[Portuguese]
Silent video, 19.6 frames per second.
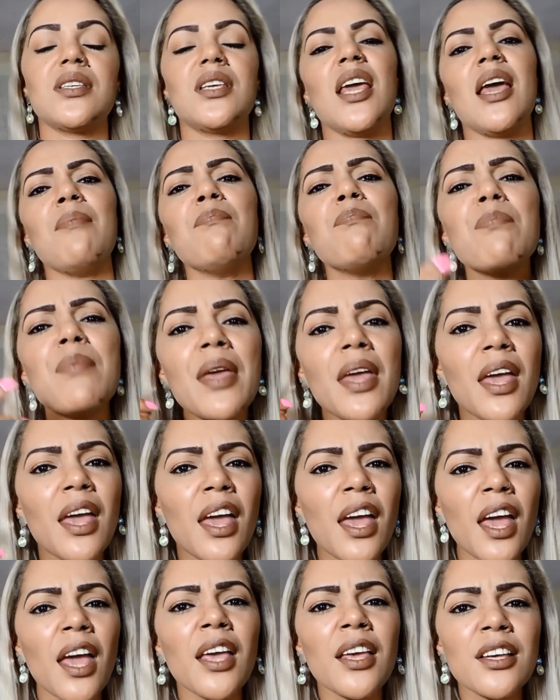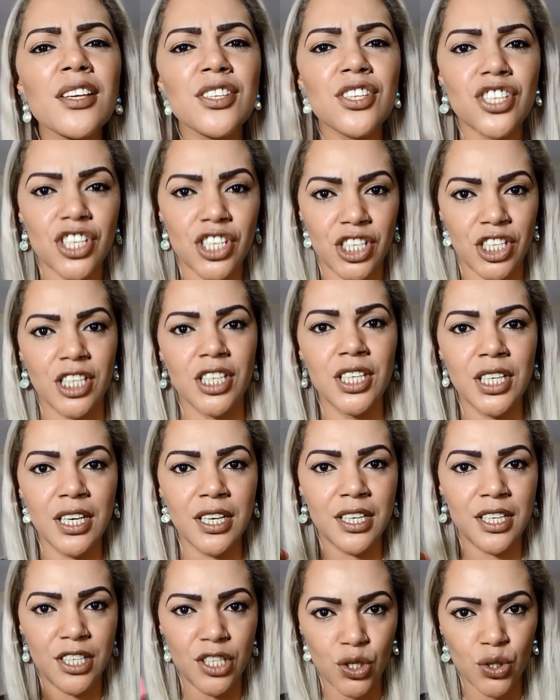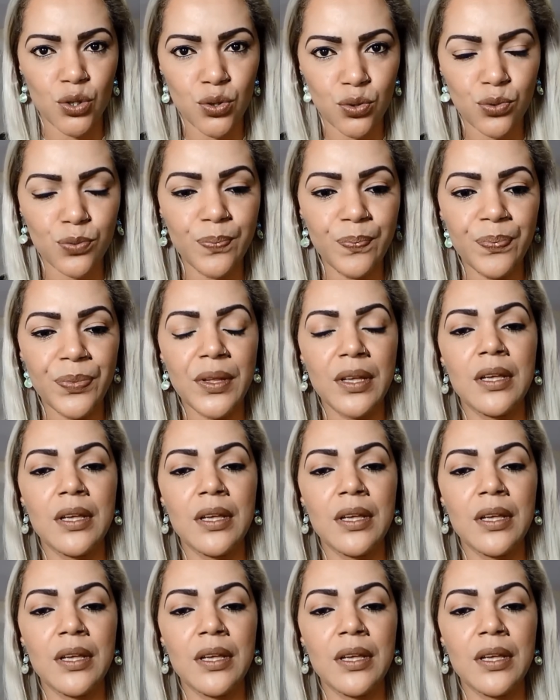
que é bem antiga isso,